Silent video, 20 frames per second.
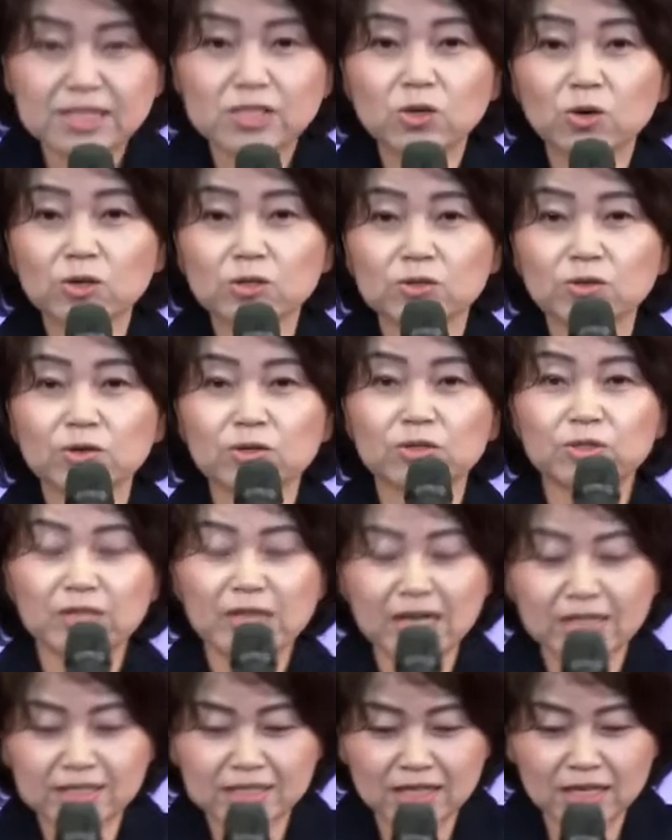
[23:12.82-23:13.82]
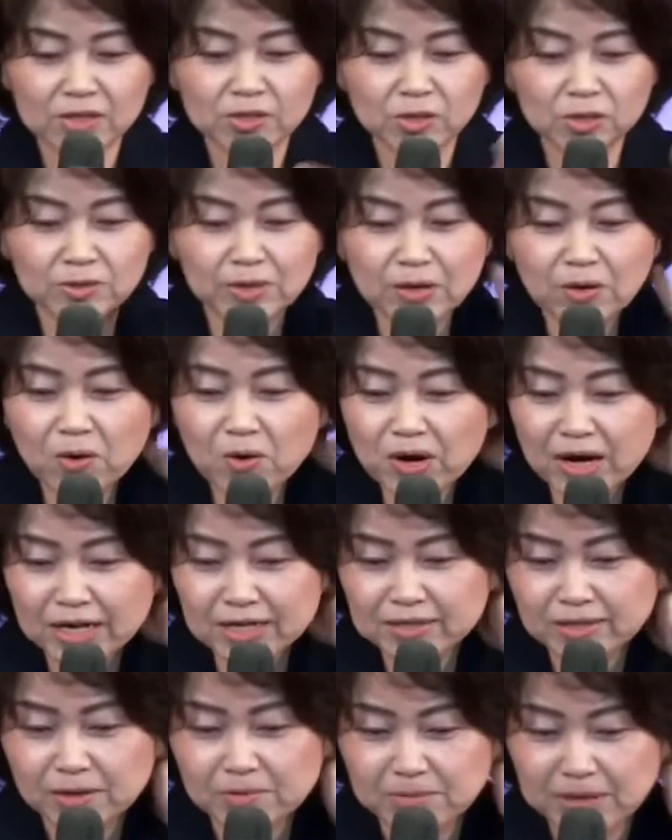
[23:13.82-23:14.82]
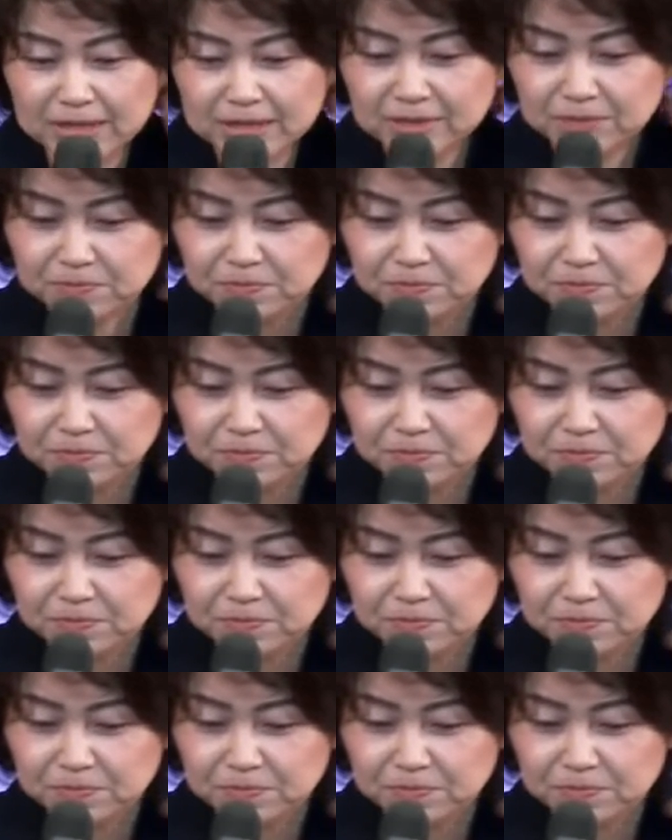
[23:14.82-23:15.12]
創造主役聖書にはこう書いています。